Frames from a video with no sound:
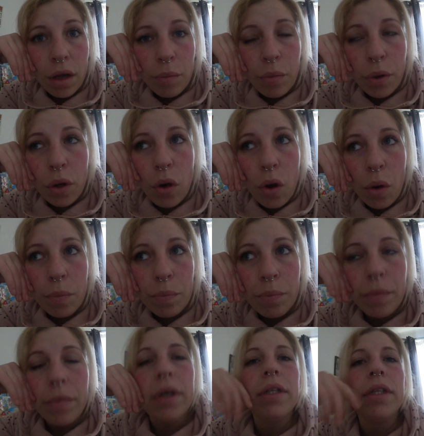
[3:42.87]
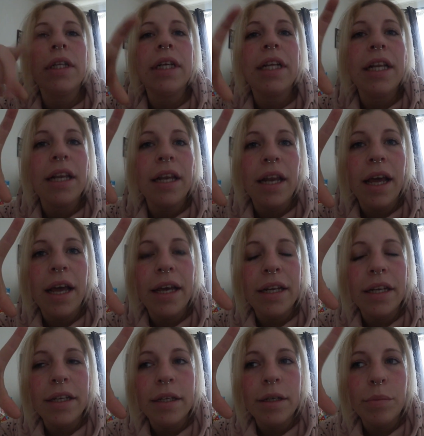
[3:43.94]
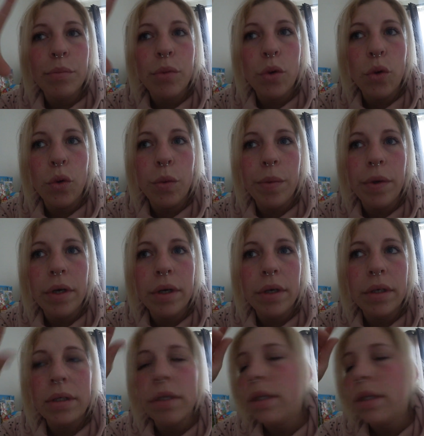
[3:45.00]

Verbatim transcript: bekommt man kleine Probe,